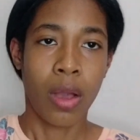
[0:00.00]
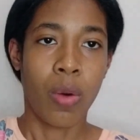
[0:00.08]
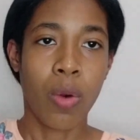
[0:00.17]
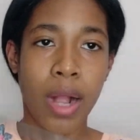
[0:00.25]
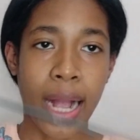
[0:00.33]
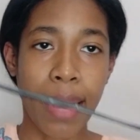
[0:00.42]

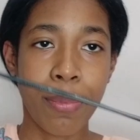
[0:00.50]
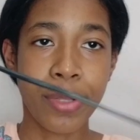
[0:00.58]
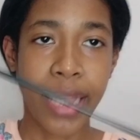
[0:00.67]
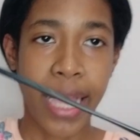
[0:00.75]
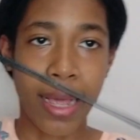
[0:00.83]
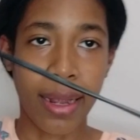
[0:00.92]
O cabo
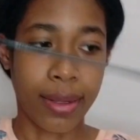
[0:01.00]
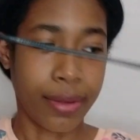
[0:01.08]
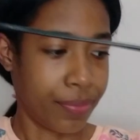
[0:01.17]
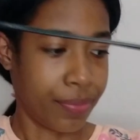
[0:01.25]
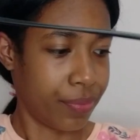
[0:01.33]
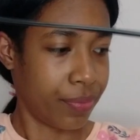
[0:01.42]

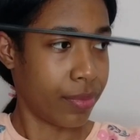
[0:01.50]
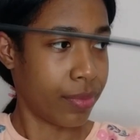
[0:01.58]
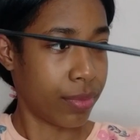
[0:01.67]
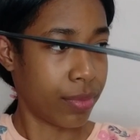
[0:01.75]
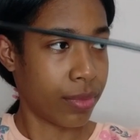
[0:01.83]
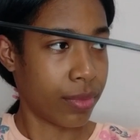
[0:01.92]
dela
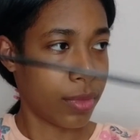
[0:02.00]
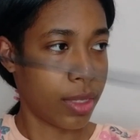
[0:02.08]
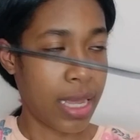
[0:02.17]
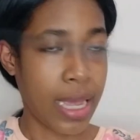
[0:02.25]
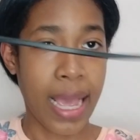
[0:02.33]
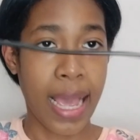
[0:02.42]

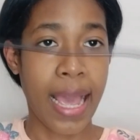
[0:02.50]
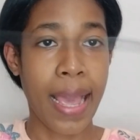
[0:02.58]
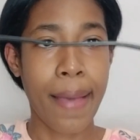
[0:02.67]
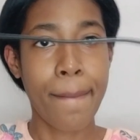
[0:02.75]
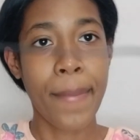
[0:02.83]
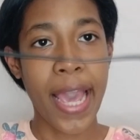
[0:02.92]

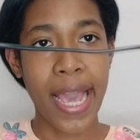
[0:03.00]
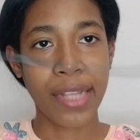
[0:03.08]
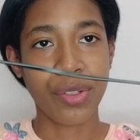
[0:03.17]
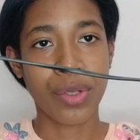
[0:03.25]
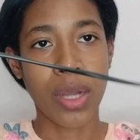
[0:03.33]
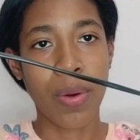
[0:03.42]
é
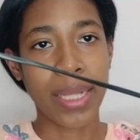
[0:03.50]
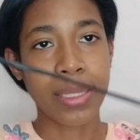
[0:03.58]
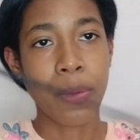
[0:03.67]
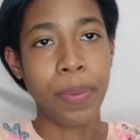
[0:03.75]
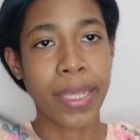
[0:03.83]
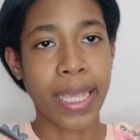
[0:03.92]
médio, não é
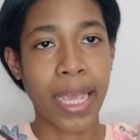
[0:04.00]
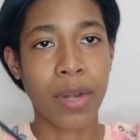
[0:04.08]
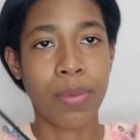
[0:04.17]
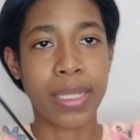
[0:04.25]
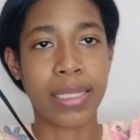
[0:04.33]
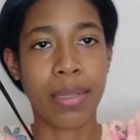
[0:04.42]
tão
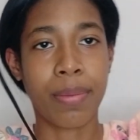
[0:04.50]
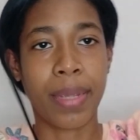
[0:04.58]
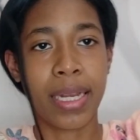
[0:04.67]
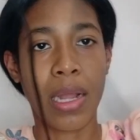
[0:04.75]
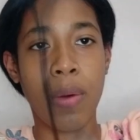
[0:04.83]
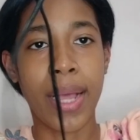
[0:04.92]
pequeno, mas
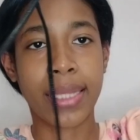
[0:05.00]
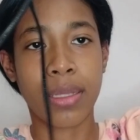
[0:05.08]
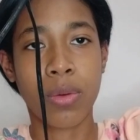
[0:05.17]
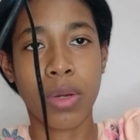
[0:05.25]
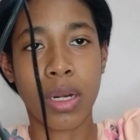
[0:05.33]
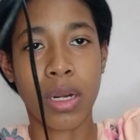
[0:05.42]
também não é
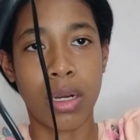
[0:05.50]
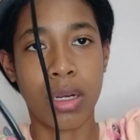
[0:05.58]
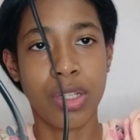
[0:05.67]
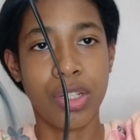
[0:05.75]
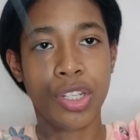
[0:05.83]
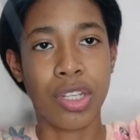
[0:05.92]
tão
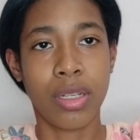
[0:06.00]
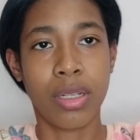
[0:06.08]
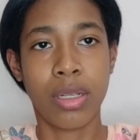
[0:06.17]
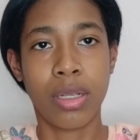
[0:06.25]
grande.